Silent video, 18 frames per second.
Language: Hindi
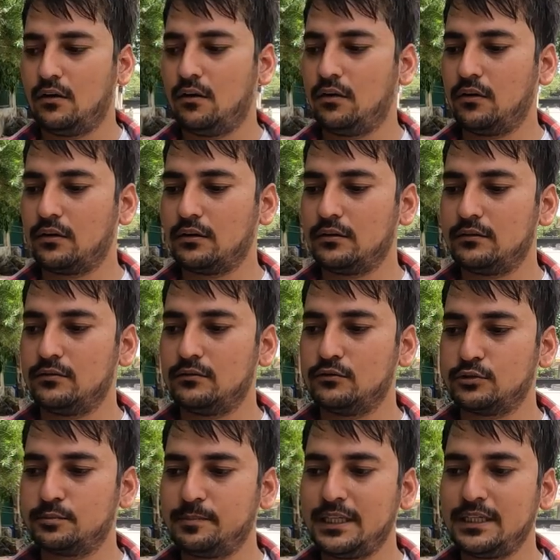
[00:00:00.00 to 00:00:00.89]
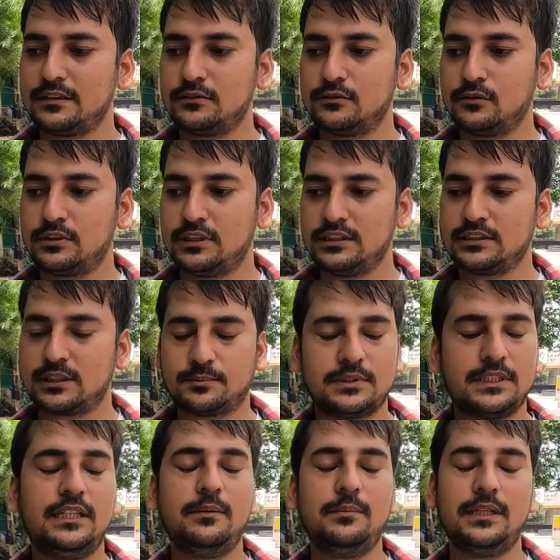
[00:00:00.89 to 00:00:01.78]
और उस पर जो थी
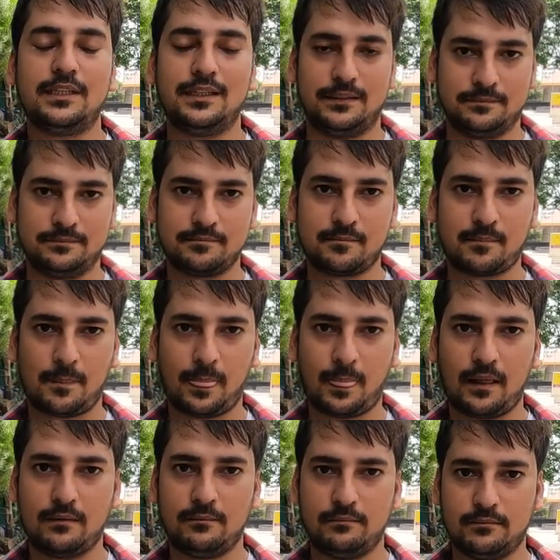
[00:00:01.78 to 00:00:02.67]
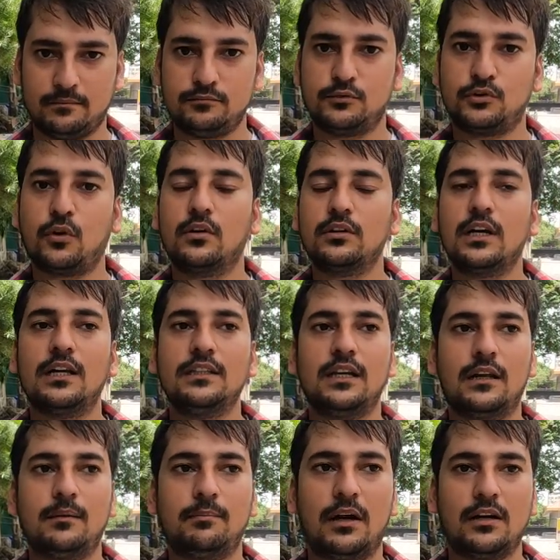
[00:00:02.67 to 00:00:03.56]
सब्सिडी भी थी सब्सिडी भी थी चौदह
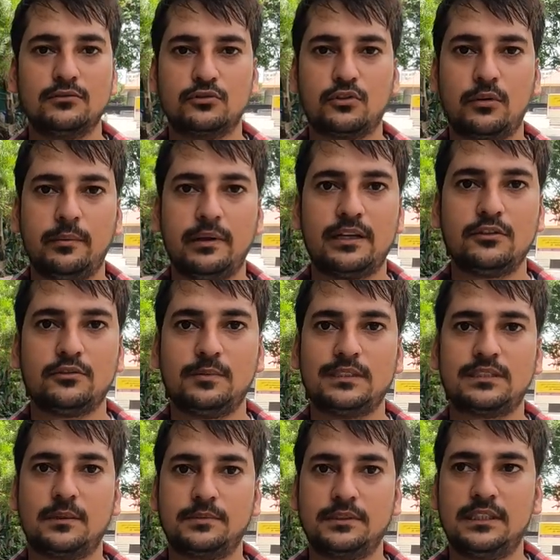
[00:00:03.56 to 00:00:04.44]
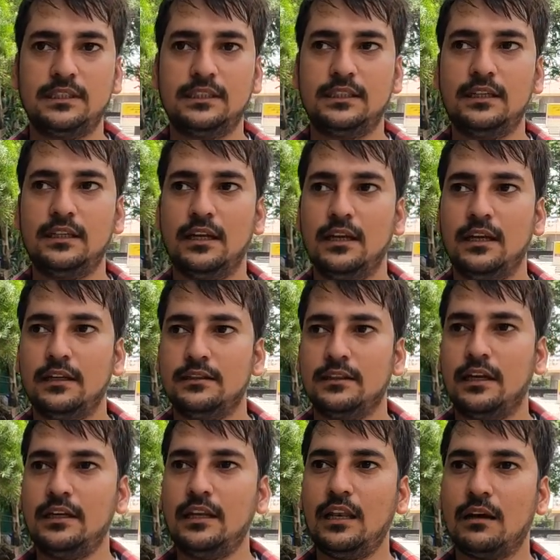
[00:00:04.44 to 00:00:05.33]
हज़ार पाँच सौ रुपये की उस पर सब्सिडी थी
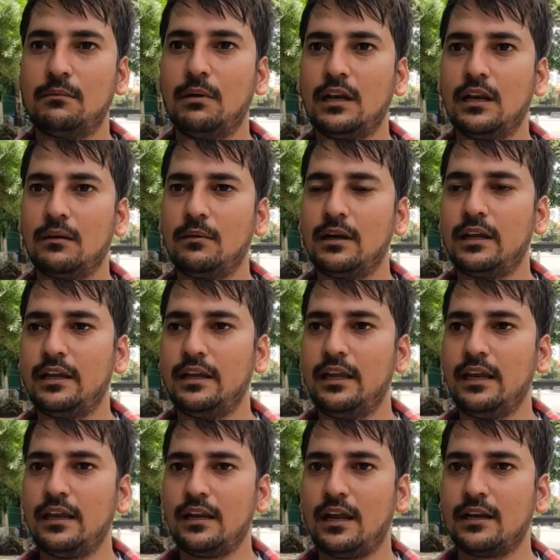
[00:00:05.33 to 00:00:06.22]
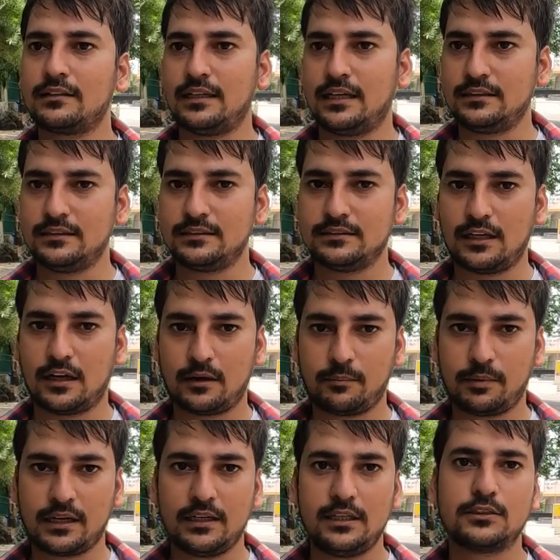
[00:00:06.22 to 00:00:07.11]
यानी लगभग लगभग एक लाख तैंतीस
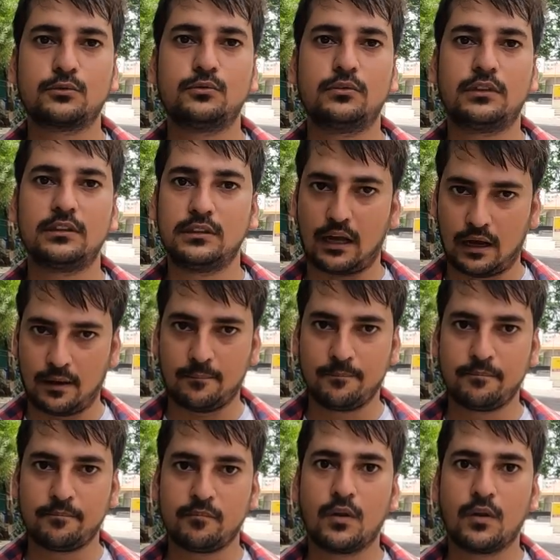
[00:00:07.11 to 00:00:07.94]
हज़ार रुपये का ये स्कूटर था